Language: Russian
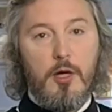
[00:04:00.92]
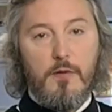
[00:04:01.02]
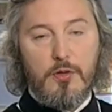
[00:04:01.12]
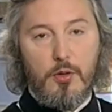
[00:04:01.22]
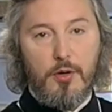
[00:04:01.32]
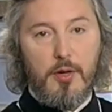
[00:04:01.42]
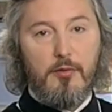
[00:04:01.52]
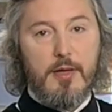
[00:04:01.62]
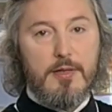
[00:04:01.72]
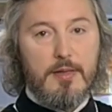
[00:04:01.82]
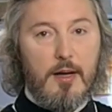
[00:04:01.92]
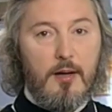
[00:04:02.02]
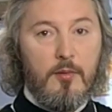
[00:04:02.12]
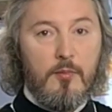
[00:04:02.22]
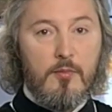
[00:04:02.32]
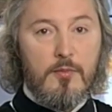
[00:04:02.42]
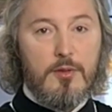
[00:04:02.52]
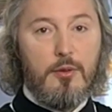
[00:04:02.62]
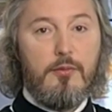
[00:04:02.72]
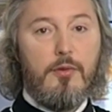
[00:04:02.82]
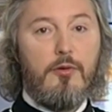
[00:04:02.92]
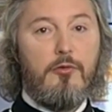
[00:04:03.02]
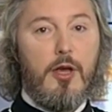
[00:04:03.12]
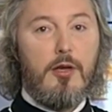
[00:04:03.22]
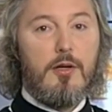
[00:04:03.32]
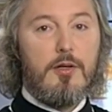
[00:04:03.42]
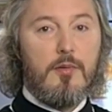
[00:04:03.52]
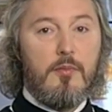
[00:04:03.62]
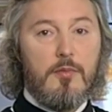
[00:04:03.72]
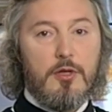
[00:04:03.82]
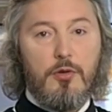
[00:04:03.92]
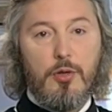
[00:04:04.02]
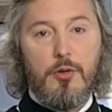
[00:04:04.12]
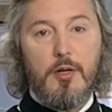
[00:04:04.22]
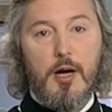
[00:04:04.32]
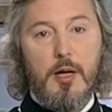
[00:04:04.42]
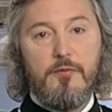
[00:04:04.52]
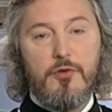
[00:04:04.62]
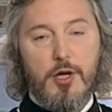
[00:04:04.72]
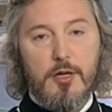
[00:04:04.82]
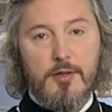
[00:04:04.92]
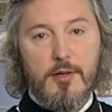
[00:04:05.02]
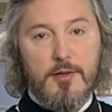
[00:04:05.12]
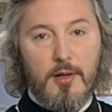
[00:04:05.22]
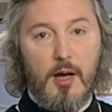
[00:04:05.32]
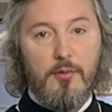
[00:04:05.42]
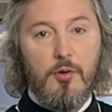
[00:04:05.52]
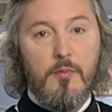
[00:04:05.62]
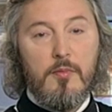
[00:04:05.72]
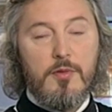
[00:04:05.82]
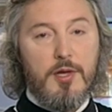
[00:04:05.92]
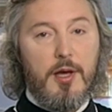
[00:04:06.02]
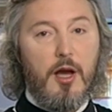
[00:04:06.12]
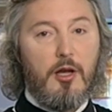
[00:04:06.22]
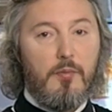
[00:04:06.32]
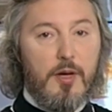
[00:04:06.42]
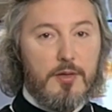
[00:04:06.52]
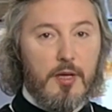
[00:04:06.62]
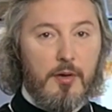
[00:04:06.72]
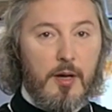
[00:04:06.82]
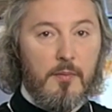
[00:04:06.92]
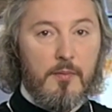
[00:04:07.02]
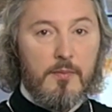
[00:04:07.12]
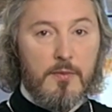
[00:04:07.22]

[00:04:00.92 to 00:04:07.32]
и вскоре восстал, словно феникс, святой храм в честь и славу Царя Небесного,